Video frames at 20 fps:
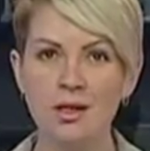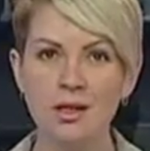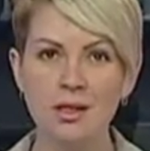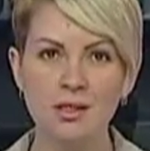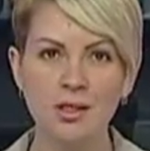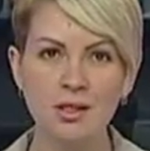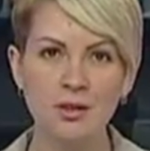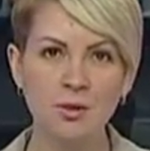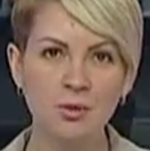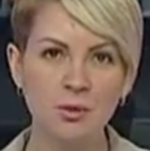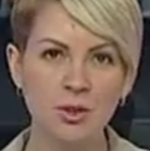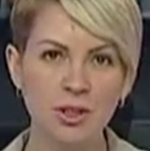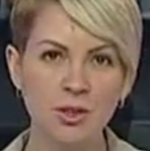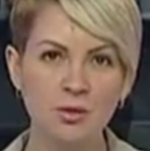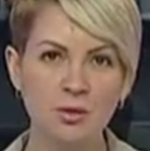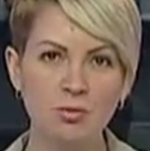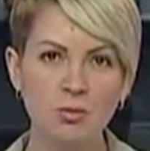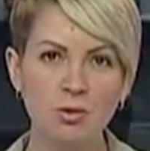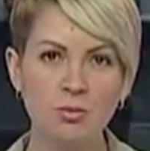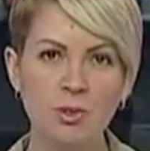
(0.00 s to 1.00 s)

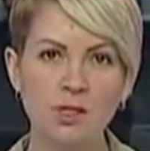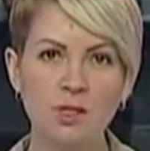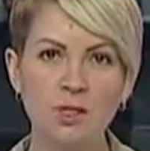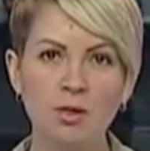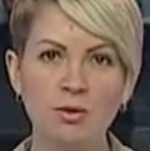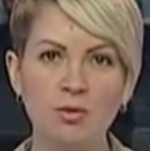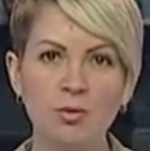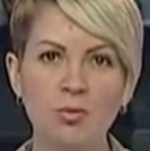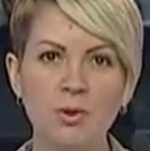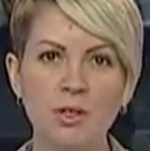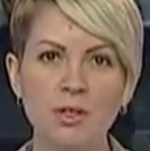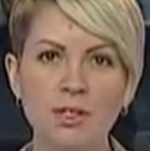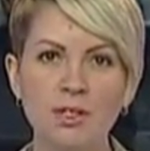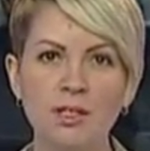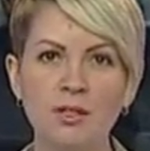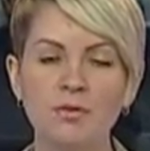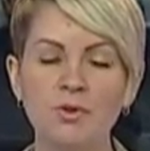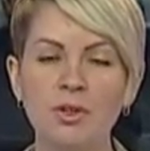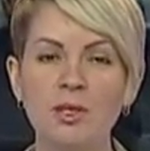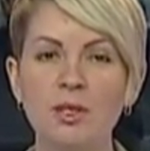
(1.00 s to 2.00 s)
Сотрудничество Мурманской области с
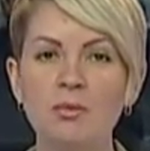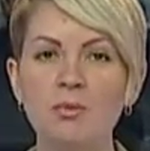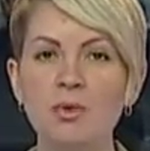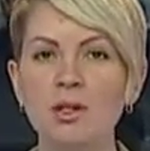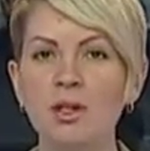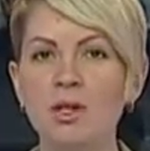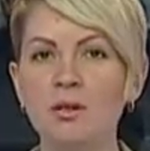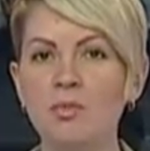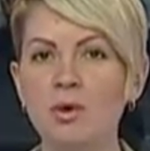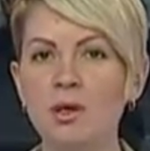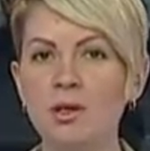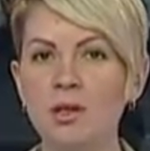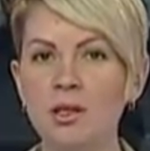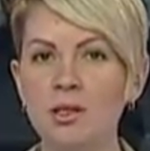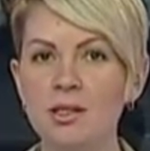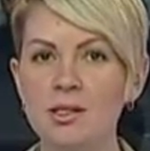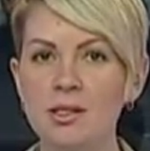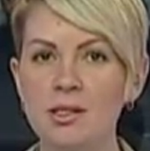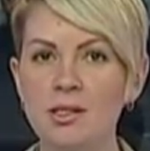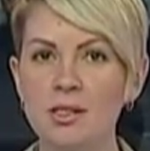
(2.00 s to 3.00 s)
финнами не
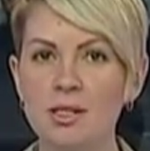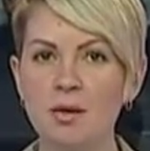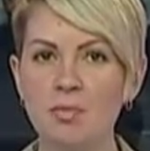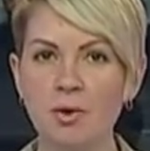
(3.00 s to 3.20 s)
прекратится.